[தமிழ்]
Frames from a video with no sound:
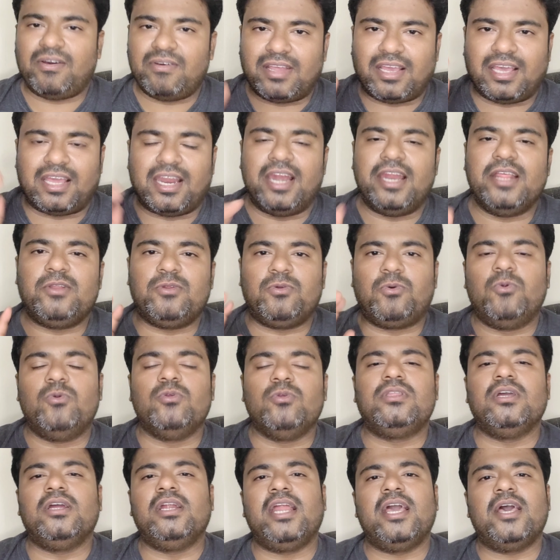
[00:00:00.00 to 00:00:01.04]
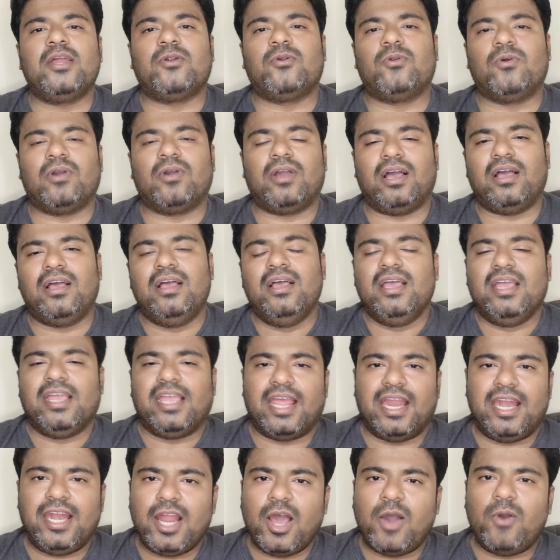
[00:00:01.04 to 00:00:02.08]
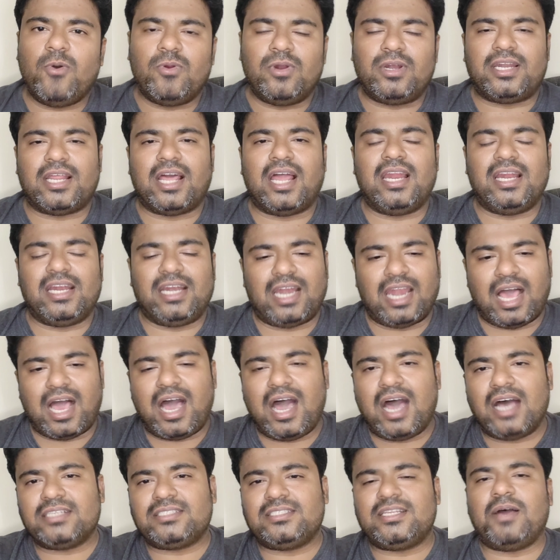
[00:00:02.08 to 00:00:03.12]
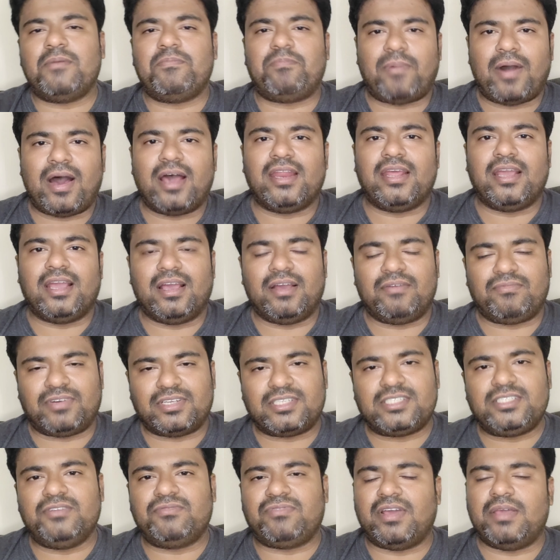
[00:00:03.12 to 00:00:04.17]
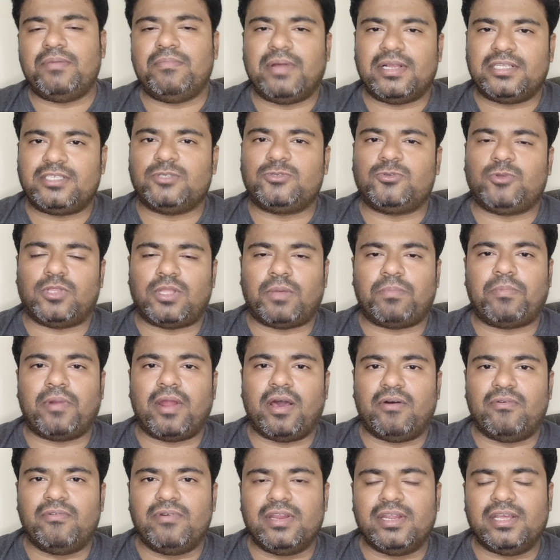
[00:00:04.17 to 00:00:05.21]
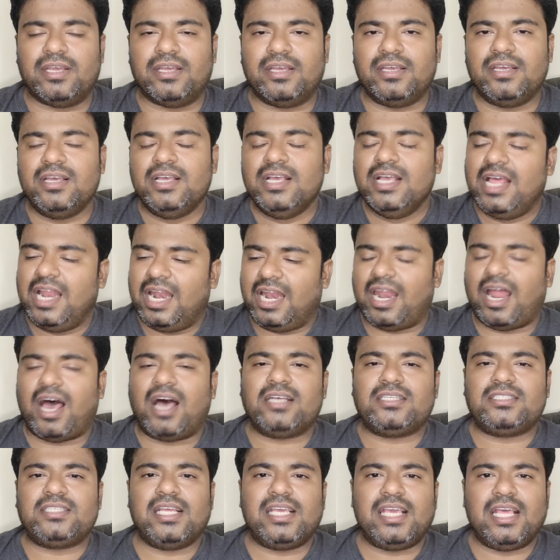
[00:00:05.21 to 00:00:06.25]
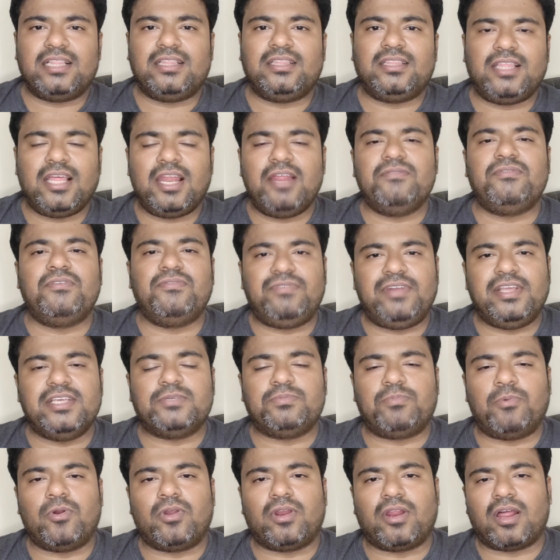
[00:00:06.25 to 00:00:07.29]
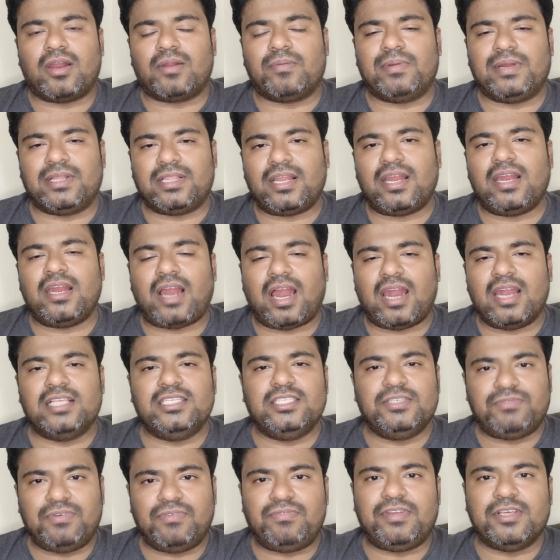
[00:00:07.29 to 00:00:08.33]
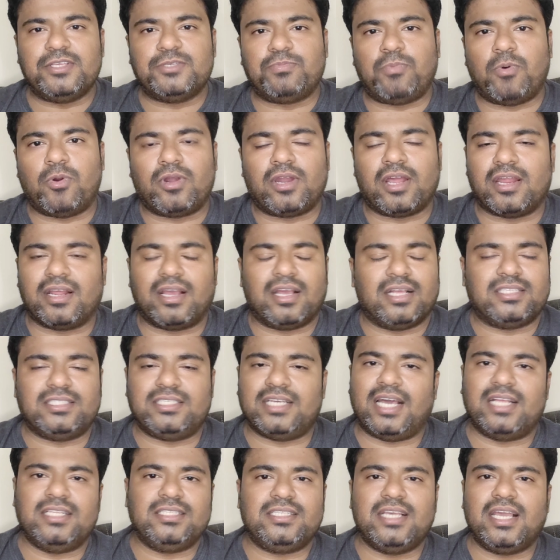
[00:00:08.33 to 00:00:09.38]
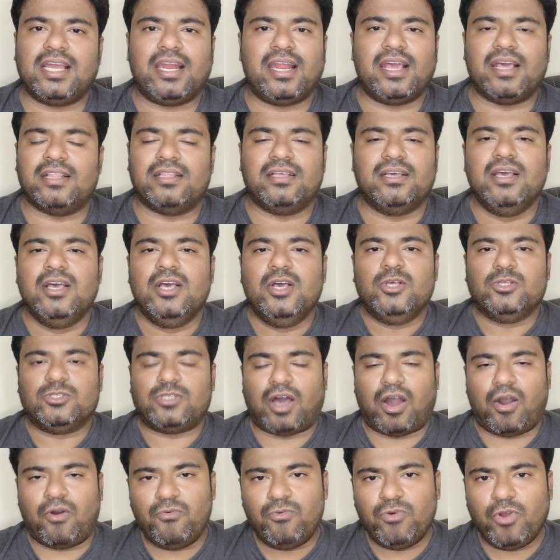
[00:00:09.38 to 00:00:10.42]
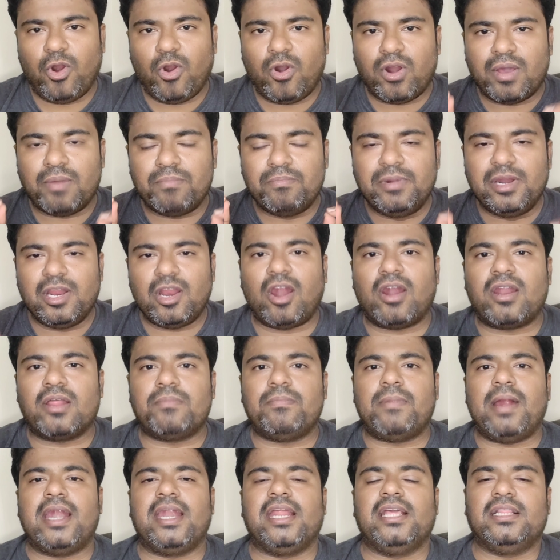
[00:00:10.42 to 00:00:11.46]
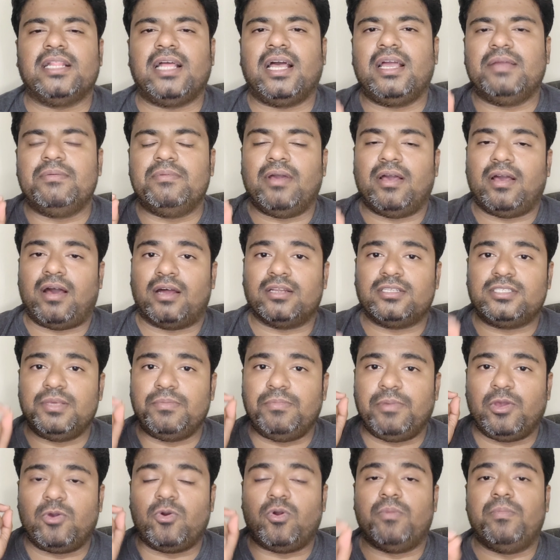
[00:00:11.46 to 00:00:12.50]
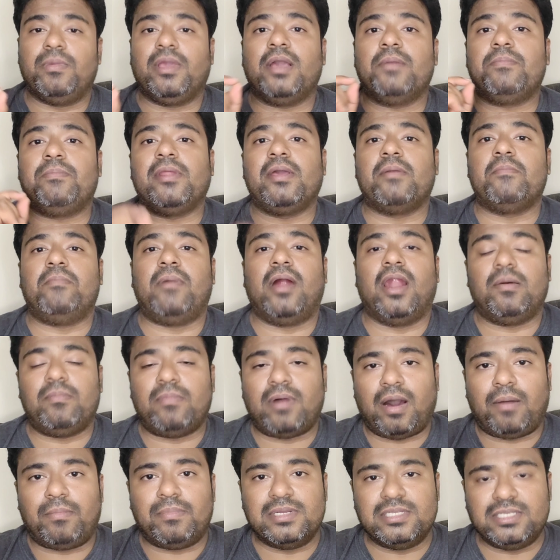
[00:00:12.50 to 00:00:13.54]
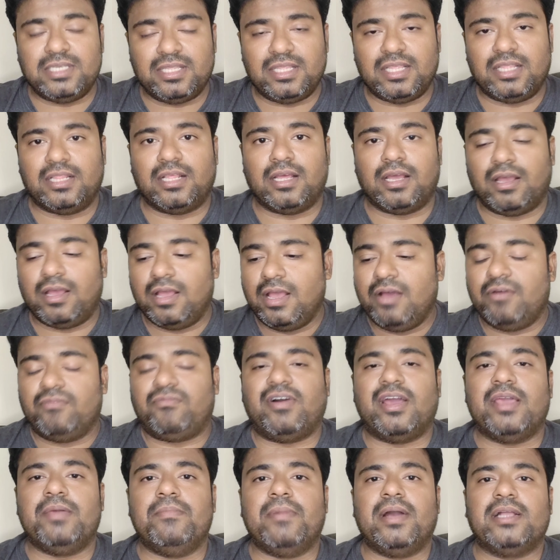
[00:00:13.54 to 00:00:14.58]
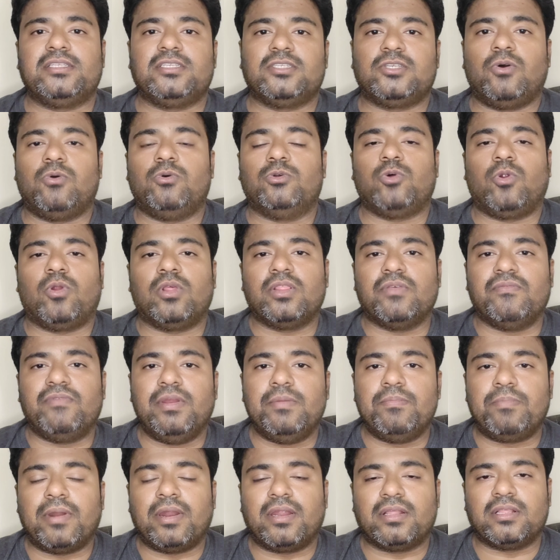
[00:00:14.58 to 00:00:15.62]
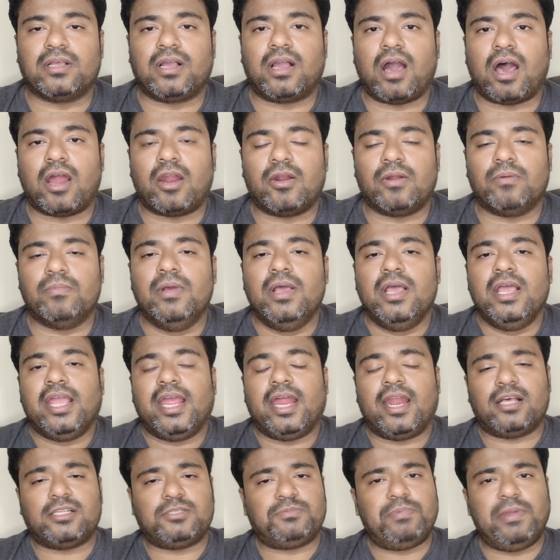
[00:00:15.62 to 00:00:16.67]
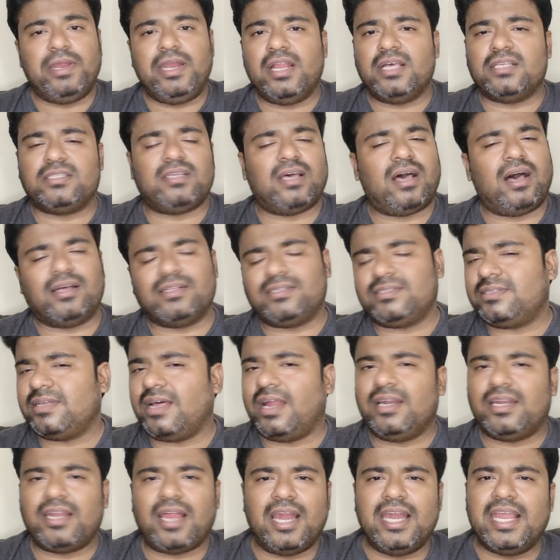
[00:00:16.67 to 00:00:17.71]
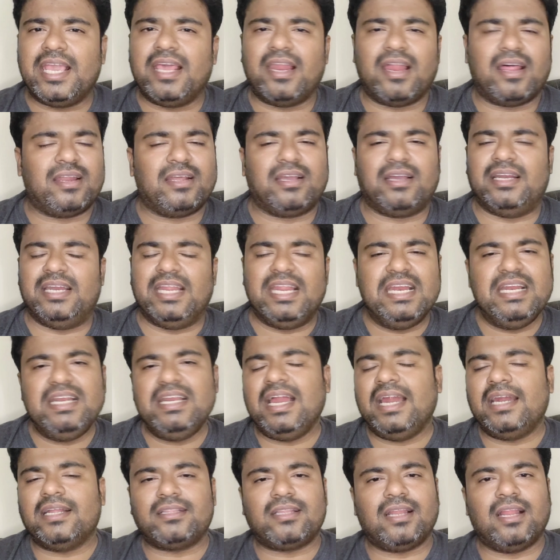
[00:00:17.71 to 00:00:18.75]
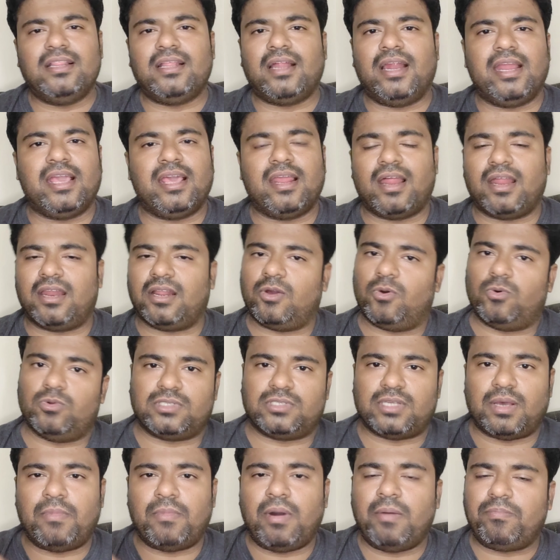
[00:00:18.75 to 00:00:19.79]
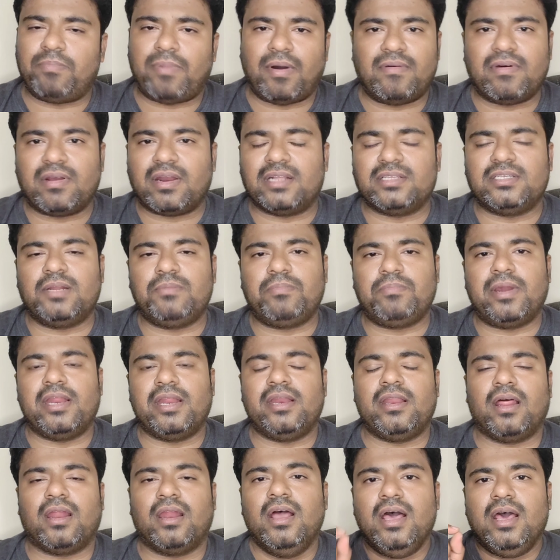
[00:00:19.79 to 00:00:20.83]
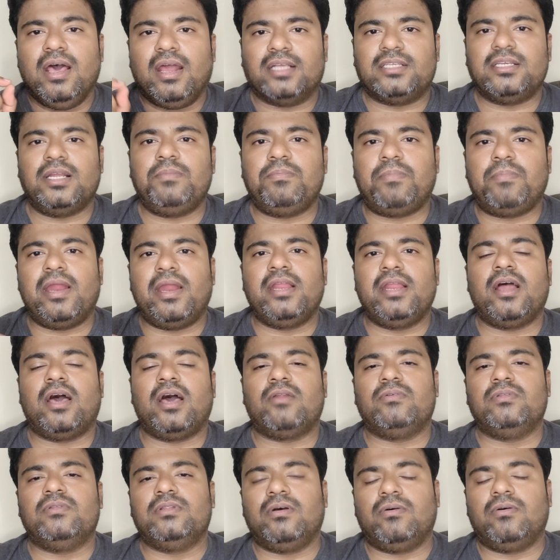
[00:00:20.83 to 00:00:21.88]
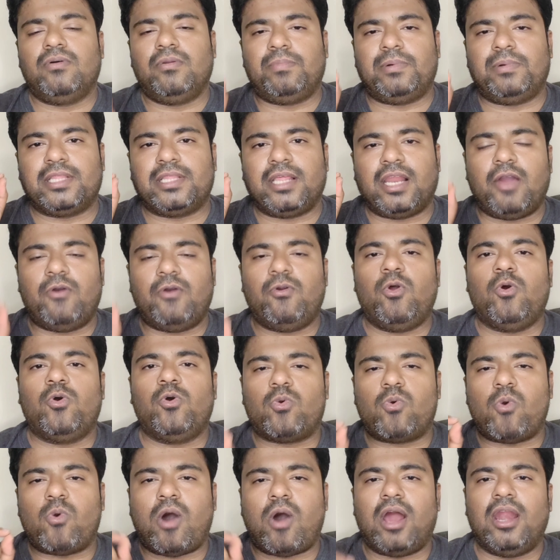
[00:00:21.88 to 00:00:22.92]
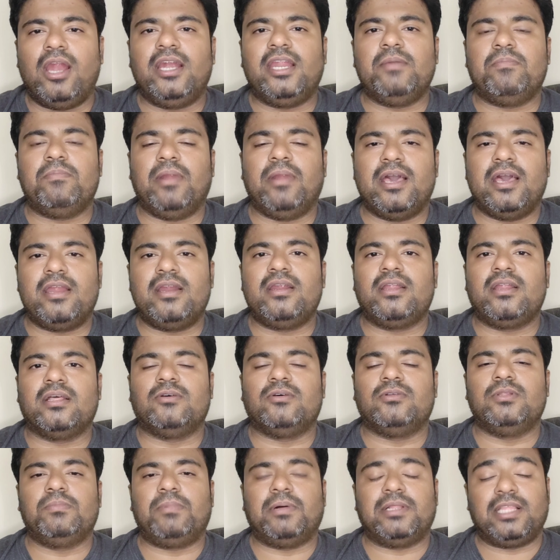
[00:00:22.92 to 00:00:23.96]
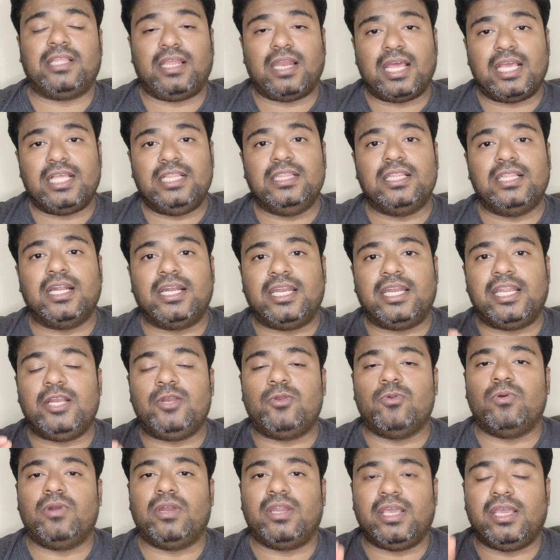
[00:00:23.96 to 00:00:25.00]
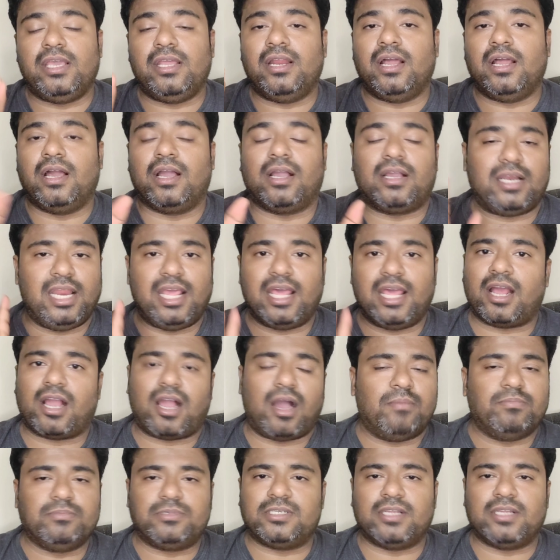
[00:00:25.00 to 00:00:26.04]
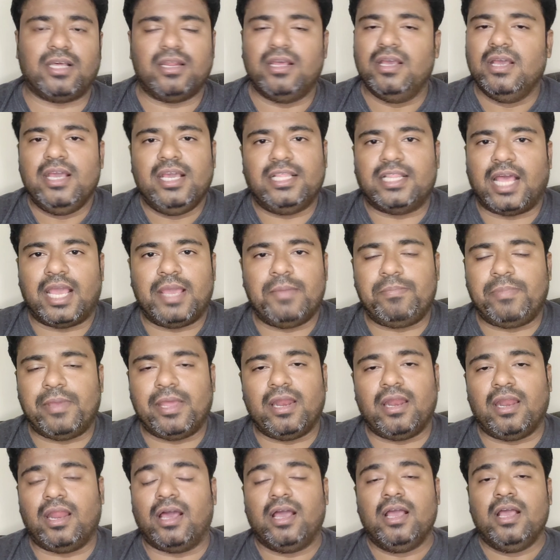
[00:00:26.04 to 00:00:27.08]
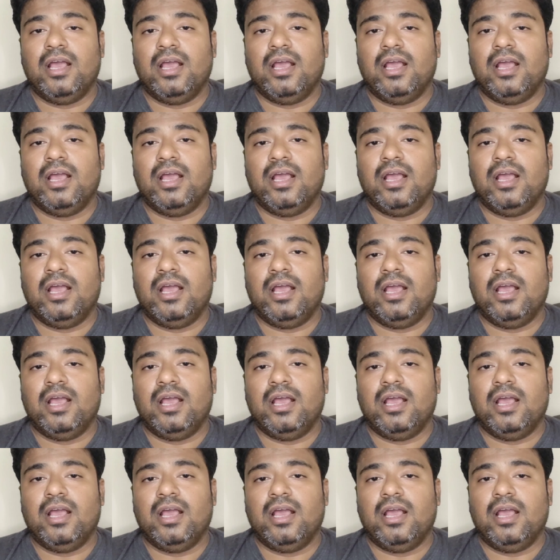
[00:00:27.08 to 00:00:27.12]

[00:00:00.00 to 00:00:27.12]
ஒரு கிரெடிட் கொடுத்துக்கிட்டே இருக்கணுங்க என்ன ஒரு டேலண்ட் லாஸ்ட்டாக பாருங்க ஃபர்ஸ்ட் ஃபைவ் மேட்சஸ் சொதப்பின அவரு லாஸ்ட்டாக எத்தனை ஃபிஃப்டிஸ் போட்டிருக்காருங்க கிட்டத்தட்ட நாலஞ்சு ஃபிஃப்டிஸ் போட்டாருங்க சான்ஸே கிடையாது ஸோ அவரோட மிடில் ஆர்டர் பேட்டிங் தான் ஆர்சிபிக்கு ஒரு மிகப்பெரிய பலமாக அமைஞ்சது இந்த ஃபைவ் மேட்சஸ் அவங்க தொடர்ந்து வின் பண்ணுறதுக்கு காரணம் ஏன்னா ஸ்பின்னர்ஸ் அசால்ட்டாக அடிக்கிறாருங்க நின்ன இடத்துலேருந்து அடிக்கிறாருங்க ஒரு சம பவர் ரஜத் படிட்டார் ரஜத் படிட்டார் வந்து ஒரு பார்த்தீங்கன்னா எவ்வளோ ஒரு குவாலிட்டி பிளேயர்ன்றது வந்து பார்த்தீங்கன்னா இந்த டி டுவெண்ட்டியில் கிளியராக காமிச்சிட்டார் இந்த ஐபிஎல்ல